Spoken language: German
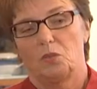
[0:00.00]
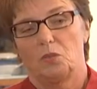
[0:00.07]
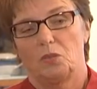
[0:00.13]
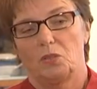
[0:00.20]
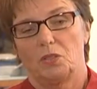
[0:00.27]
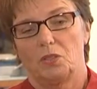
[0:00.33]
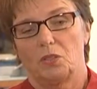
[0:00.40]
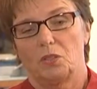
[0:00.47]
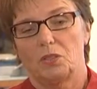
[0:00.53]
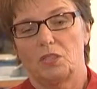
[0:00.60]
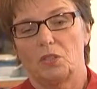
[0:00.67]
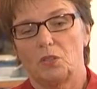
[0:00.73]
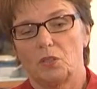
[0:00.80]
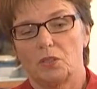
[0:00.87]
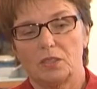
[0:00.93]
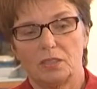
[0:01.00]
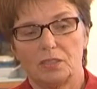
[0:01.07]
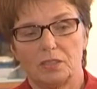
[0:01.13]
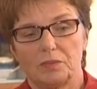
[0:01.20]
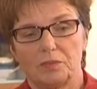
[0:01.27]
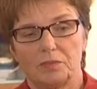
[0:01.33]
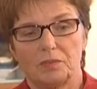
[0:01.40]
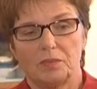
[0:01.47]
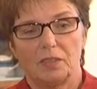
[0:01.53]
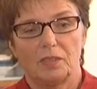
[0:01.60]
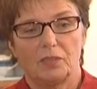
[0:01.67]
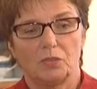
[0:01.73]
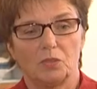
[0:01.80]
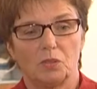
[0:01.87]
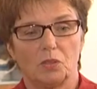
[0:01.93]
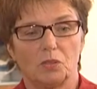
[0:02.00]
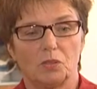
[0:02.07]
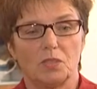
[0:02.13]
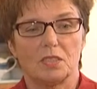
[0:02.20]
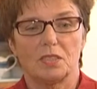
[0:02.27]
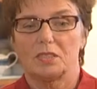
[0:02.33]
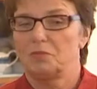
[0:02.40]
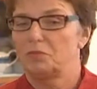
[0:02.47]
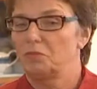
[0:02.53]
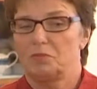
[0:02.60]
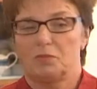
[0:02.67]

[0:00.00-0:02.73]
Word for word: und auch dort wurde uns